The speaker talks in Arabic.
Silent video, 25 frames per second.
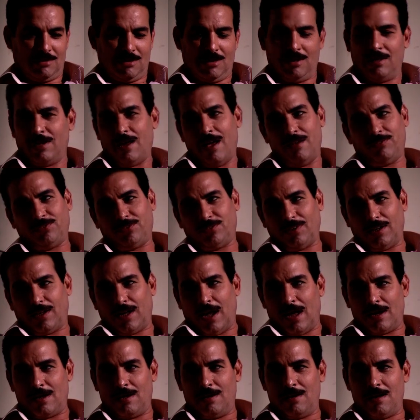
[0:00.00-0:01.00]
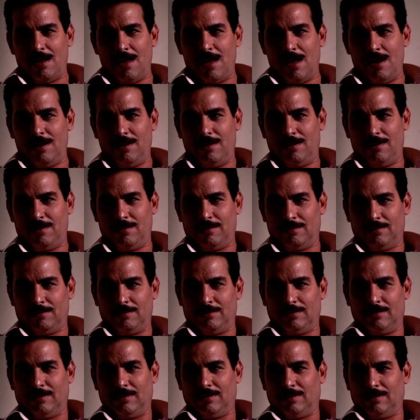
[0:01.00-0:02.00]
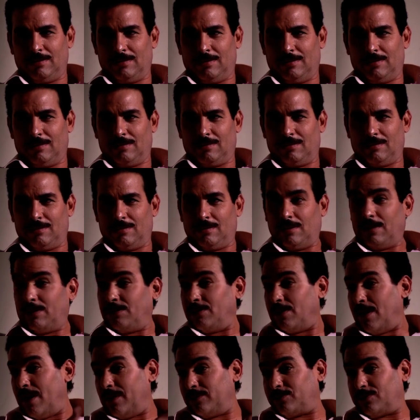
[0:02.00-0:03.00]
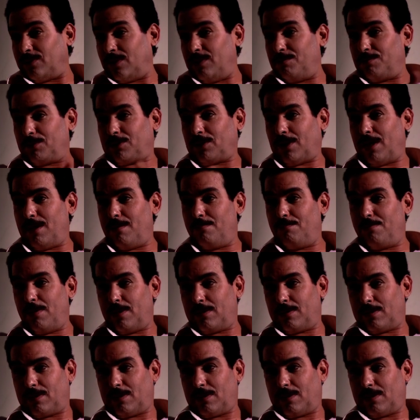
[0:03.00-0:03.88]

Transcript: لنفسك على الأقل للناس اللي بتحبك